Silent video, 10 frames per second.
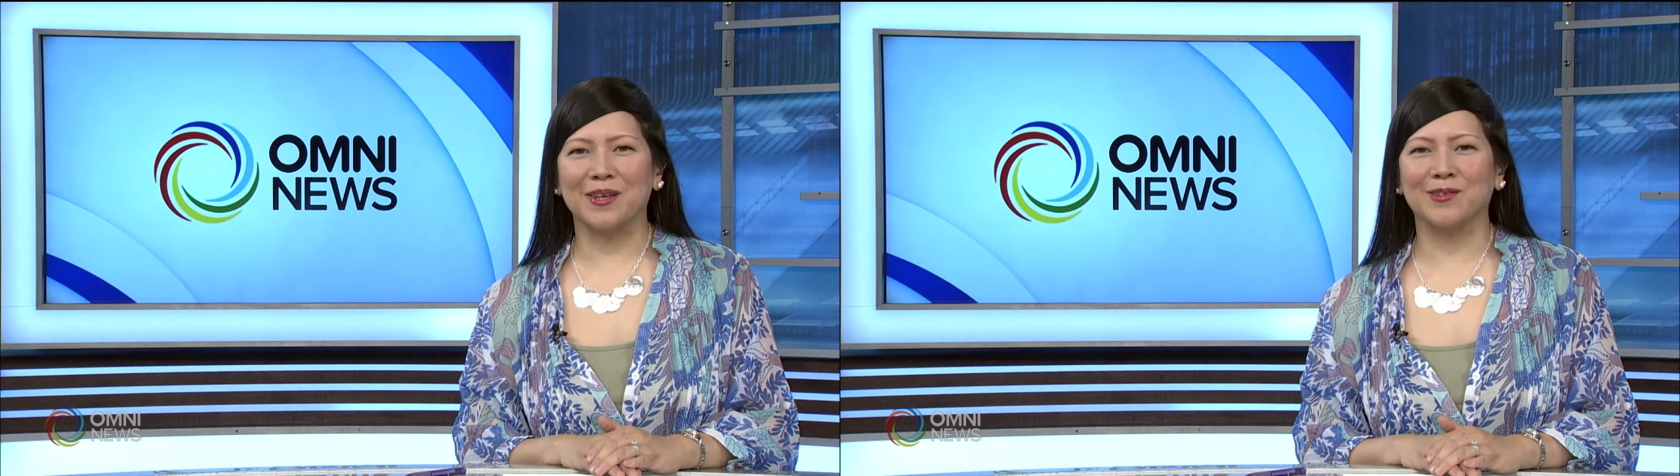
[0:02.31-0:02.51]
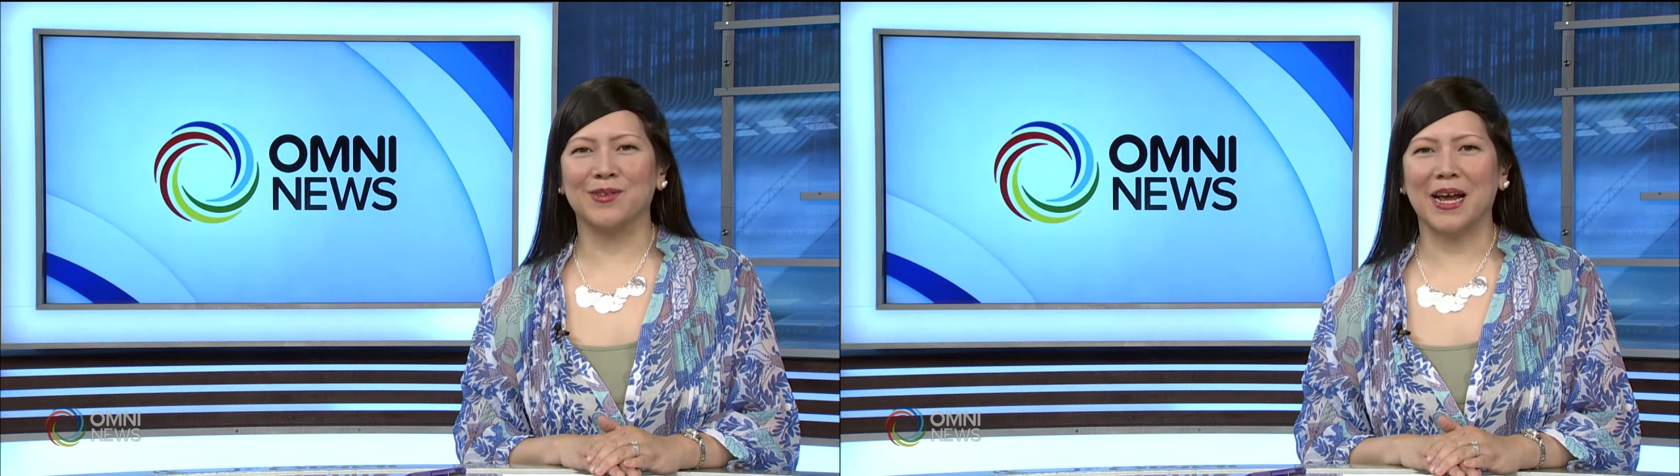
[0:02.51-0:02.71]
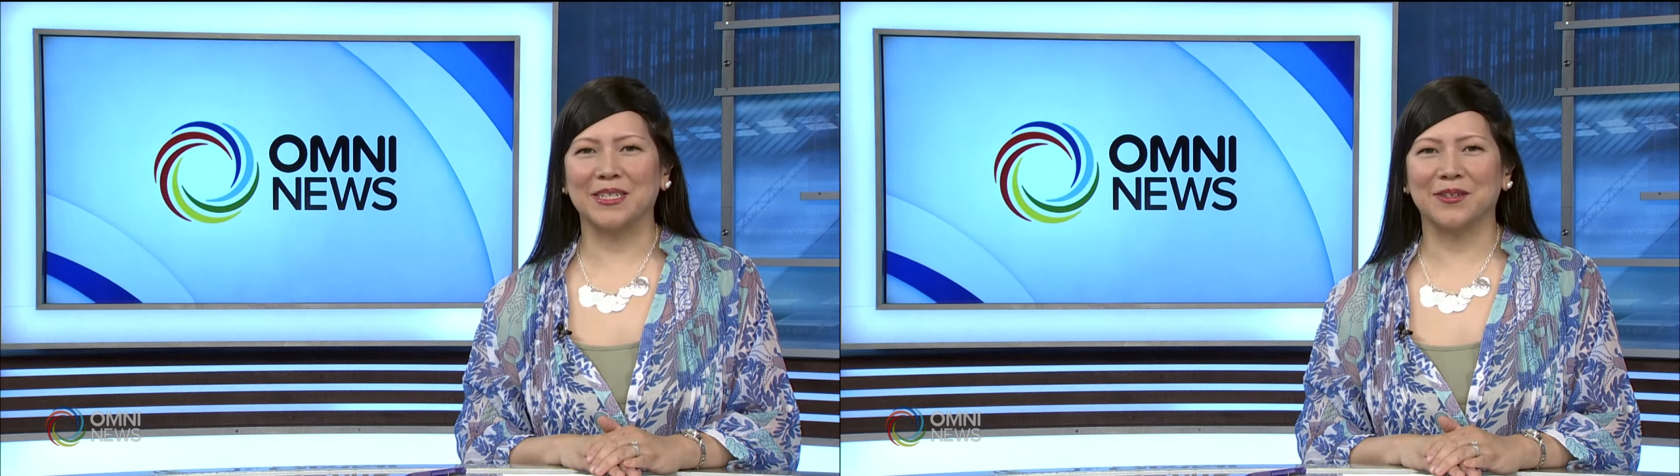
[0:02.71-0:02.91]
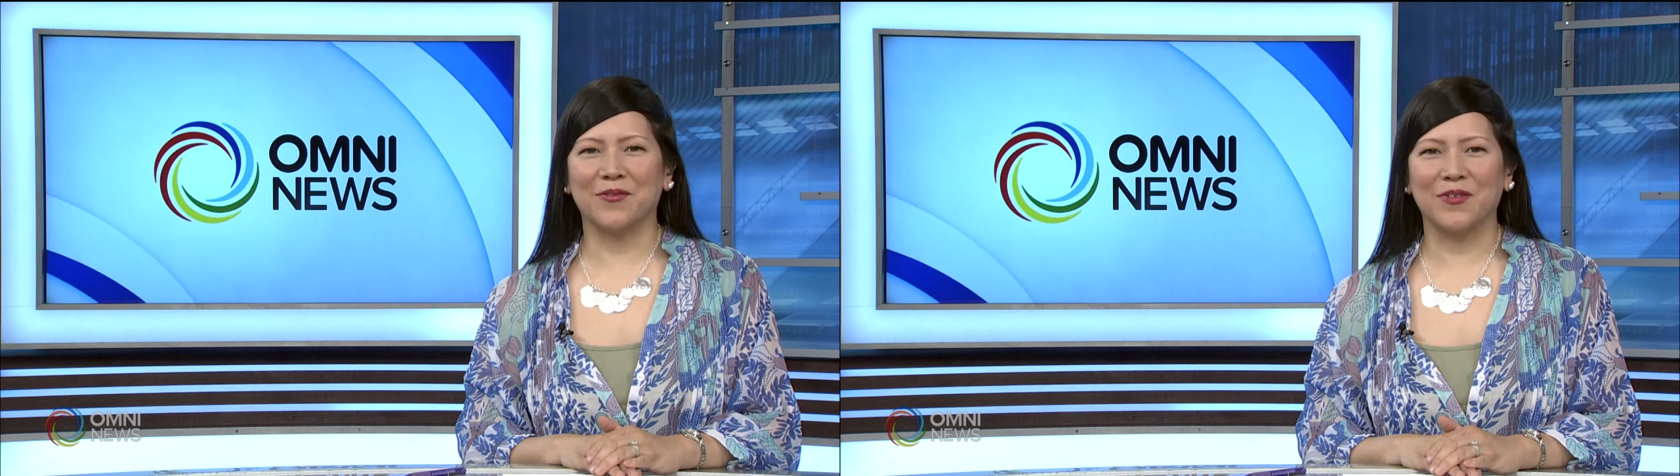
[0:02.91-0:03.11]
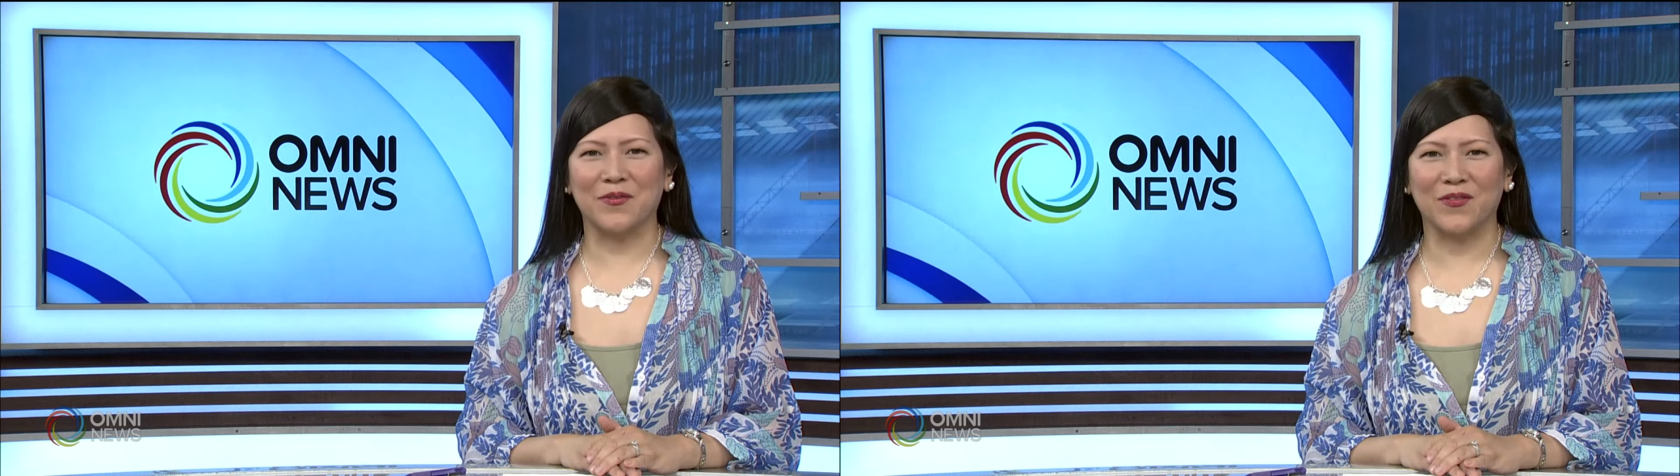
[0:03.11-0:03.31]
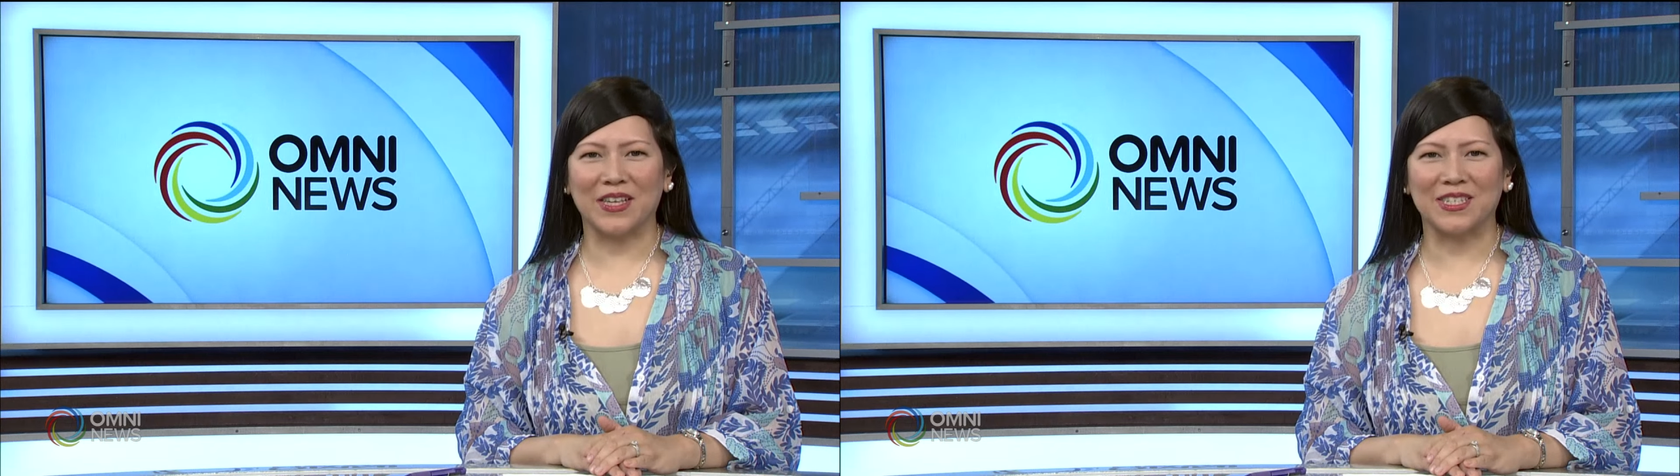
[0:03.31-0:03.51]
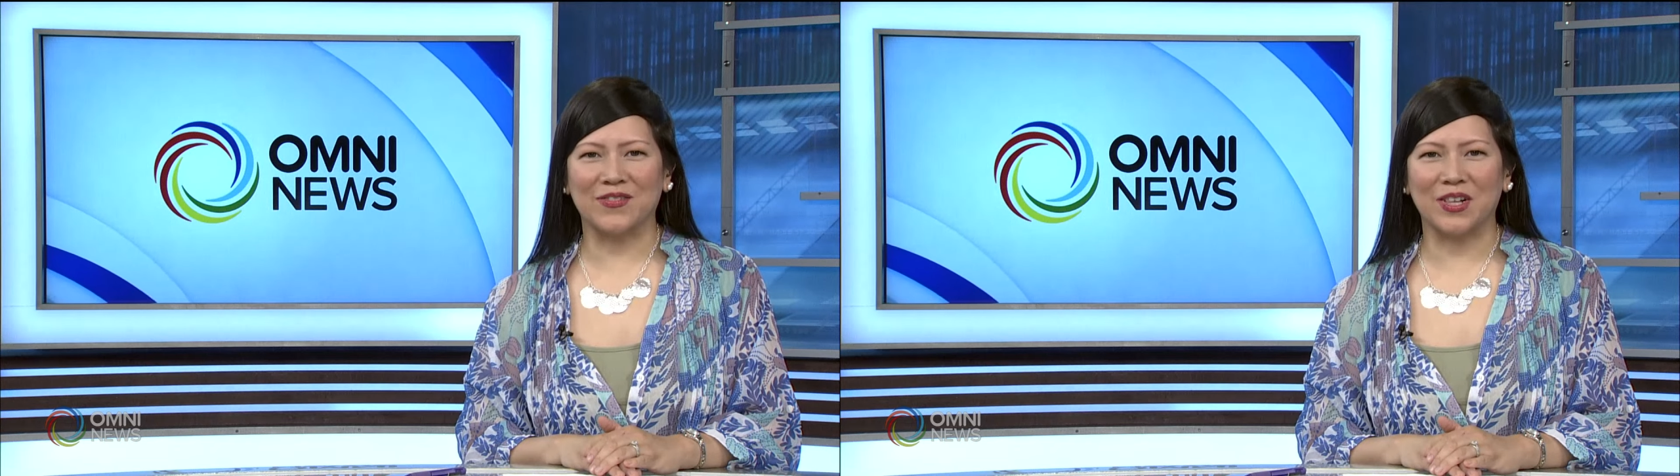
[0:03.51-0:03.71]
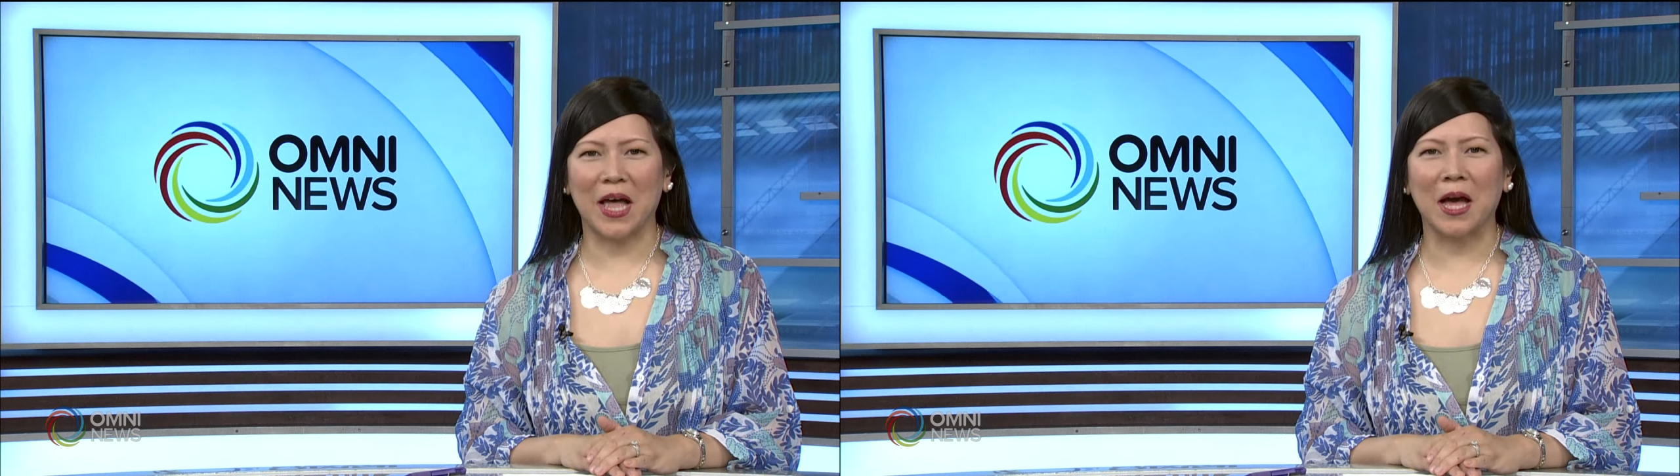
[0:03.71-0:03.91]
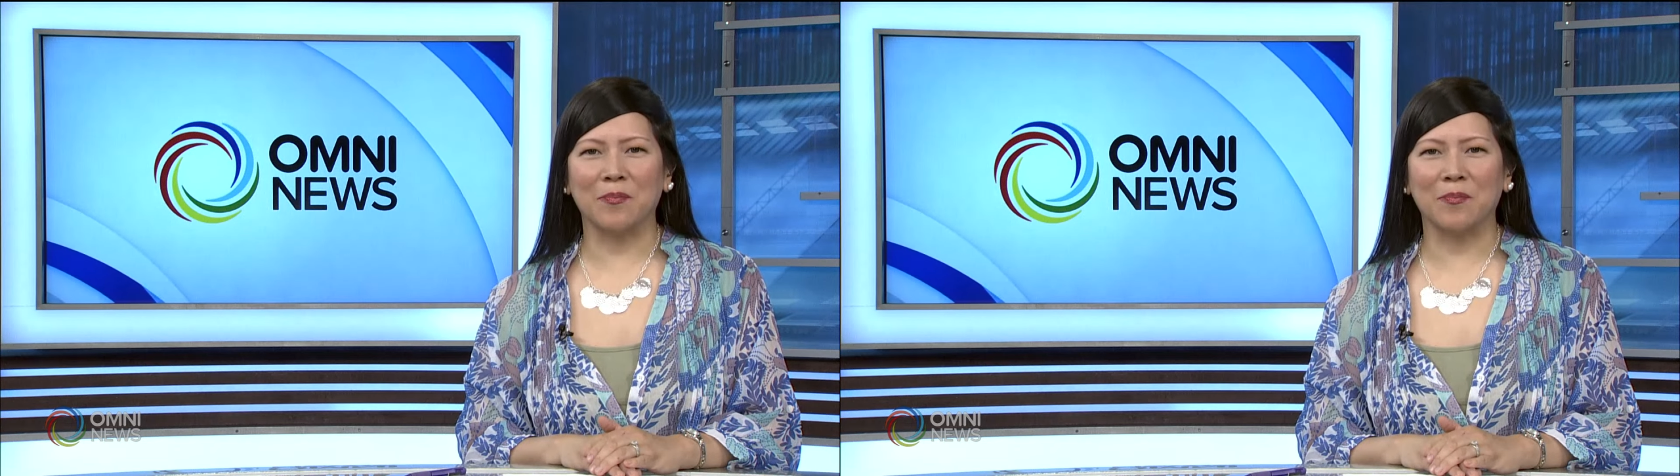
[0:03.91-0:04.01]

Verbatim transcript: International Film Festival